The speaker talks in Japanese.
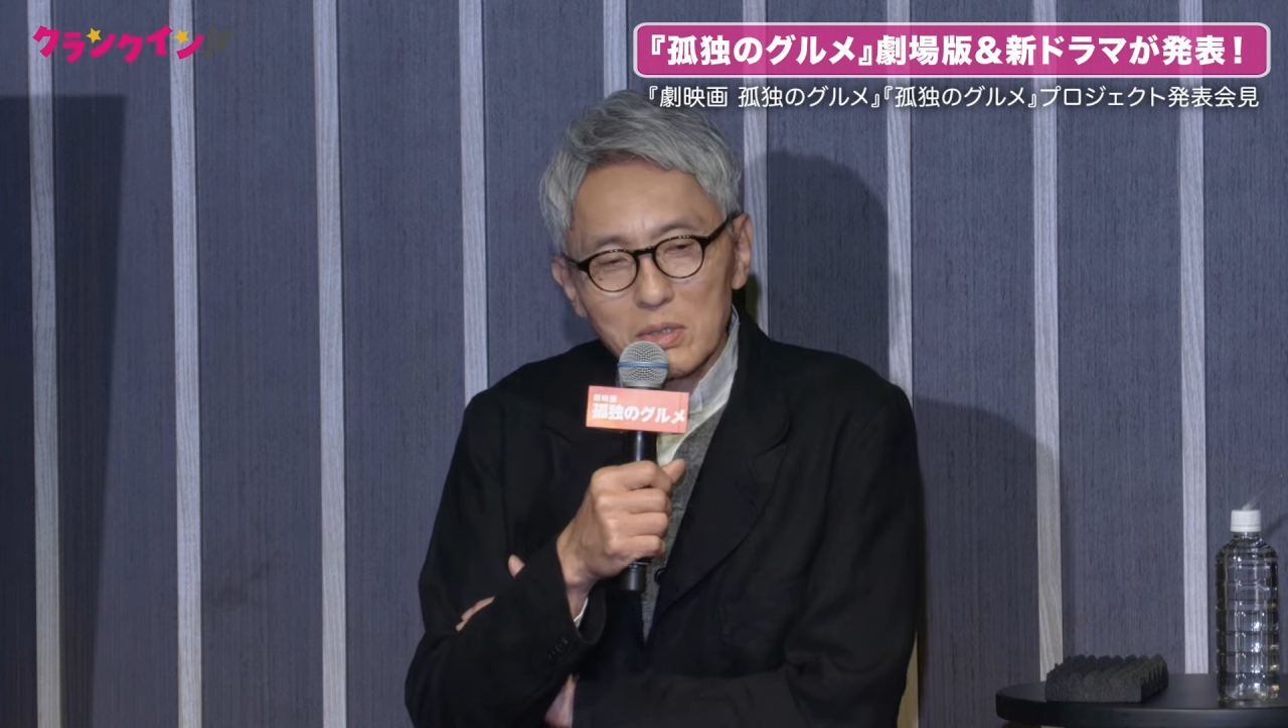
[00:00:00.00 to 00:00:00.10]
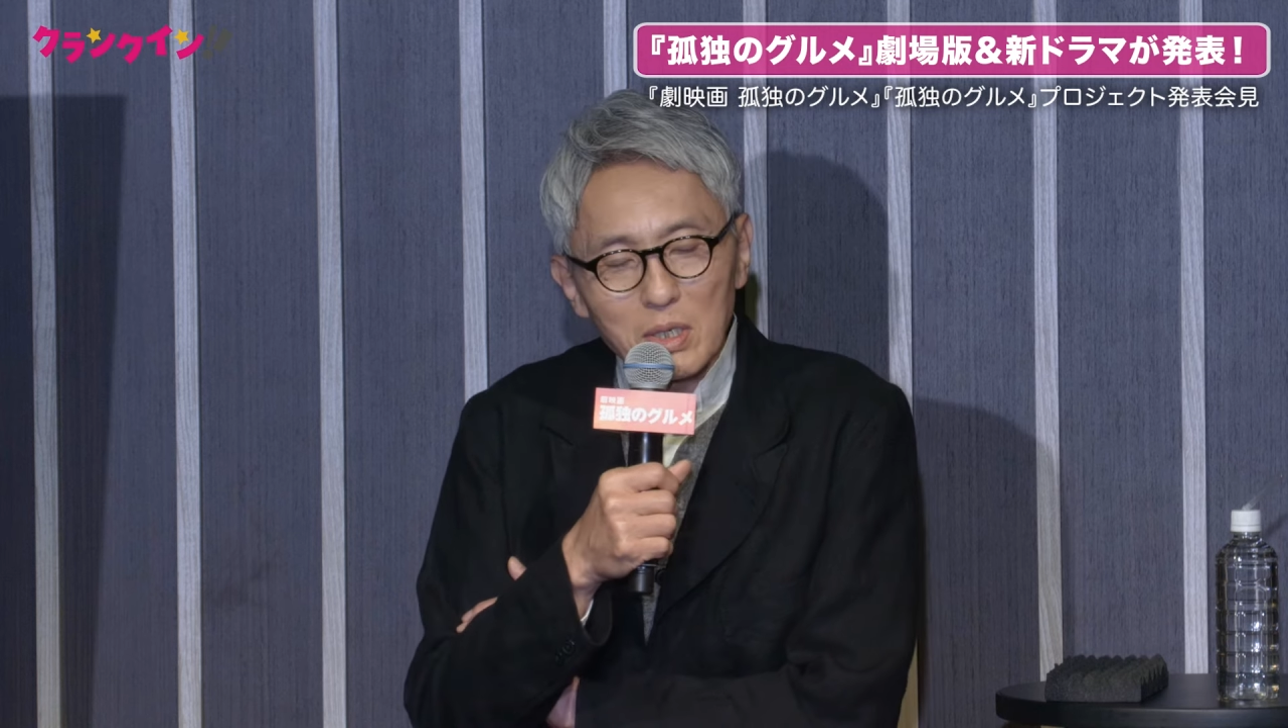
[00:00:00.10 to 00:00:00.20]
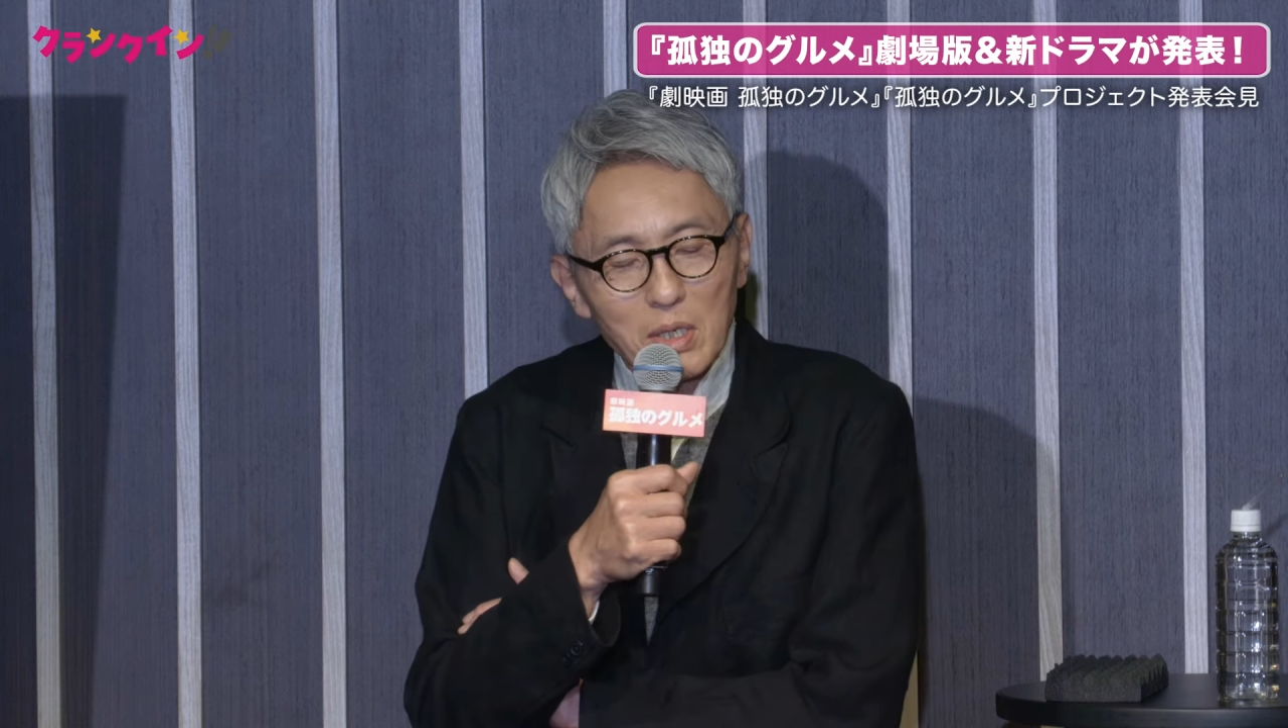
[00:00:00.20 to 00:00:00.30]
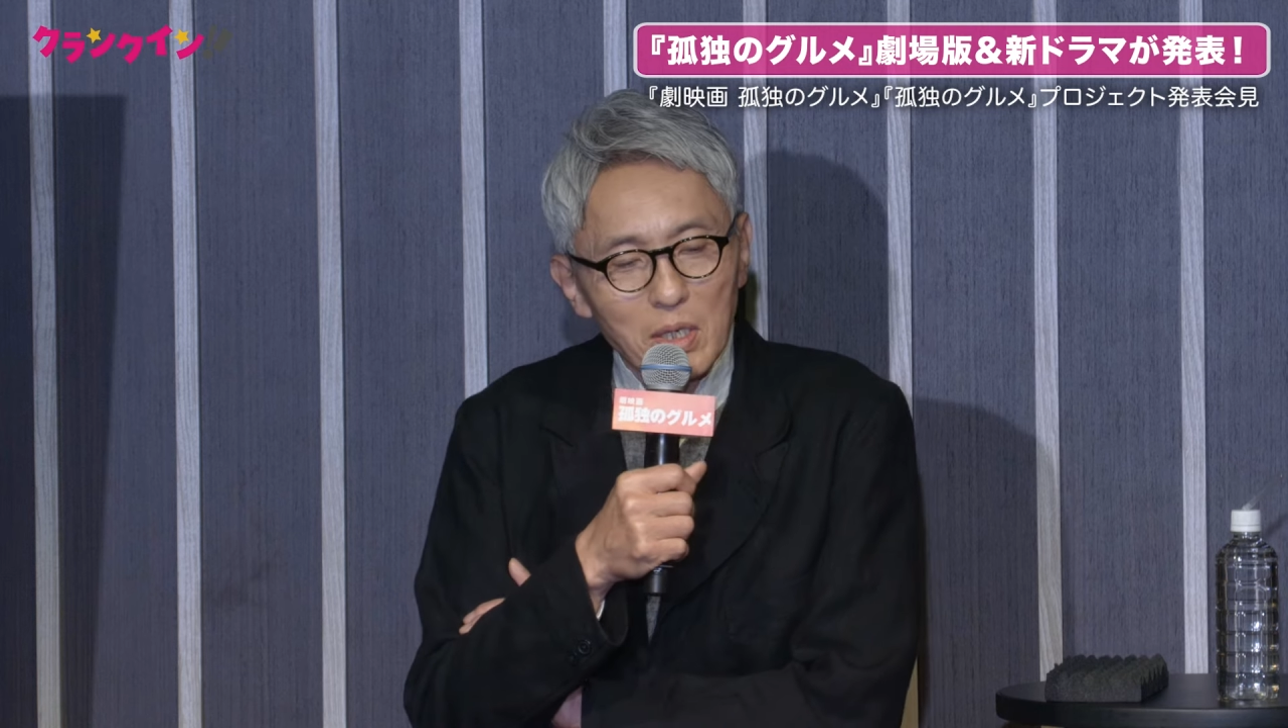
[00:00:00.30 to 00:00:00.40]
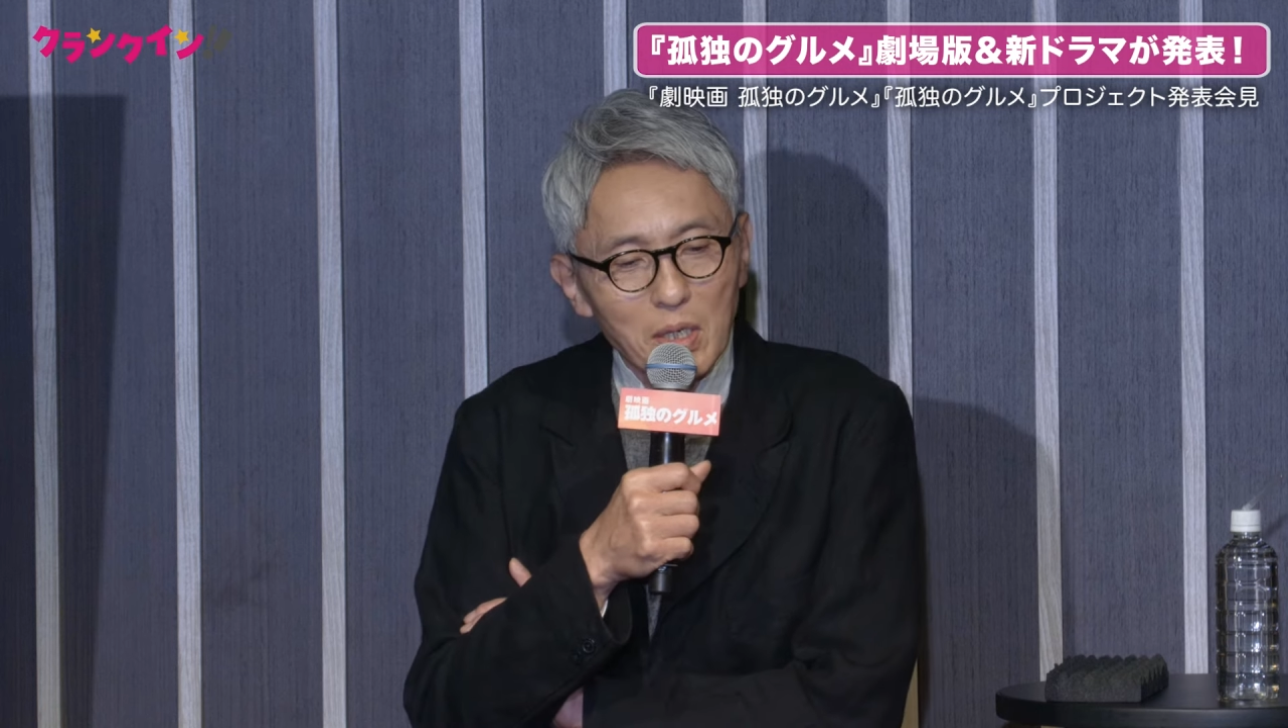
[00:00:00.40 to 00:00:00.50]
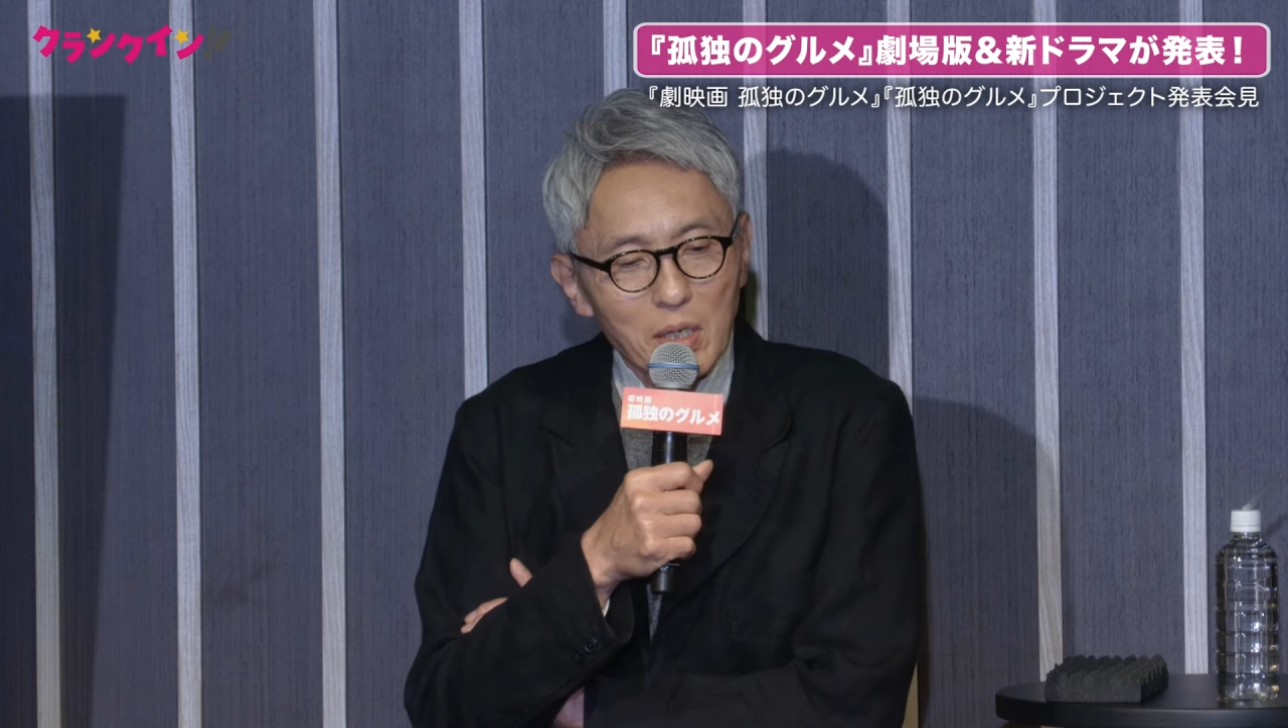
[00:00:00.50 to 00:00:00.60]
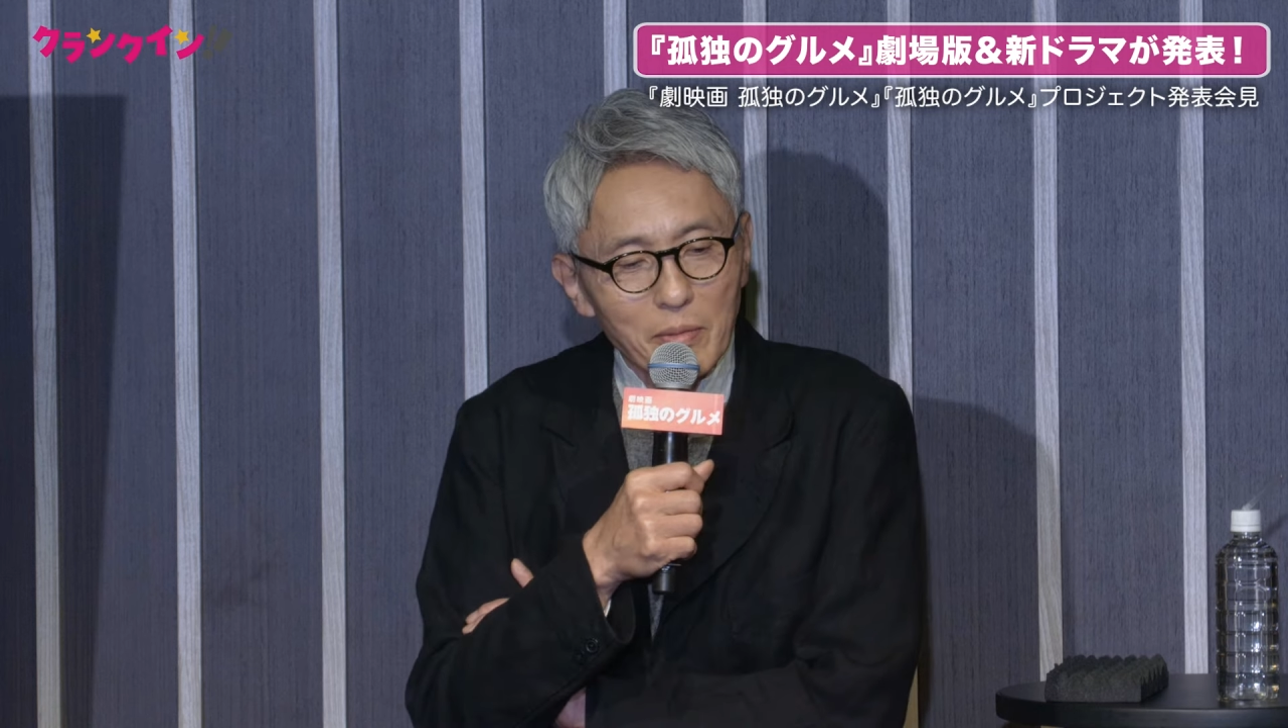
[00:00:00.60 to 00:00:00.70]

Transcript: だから、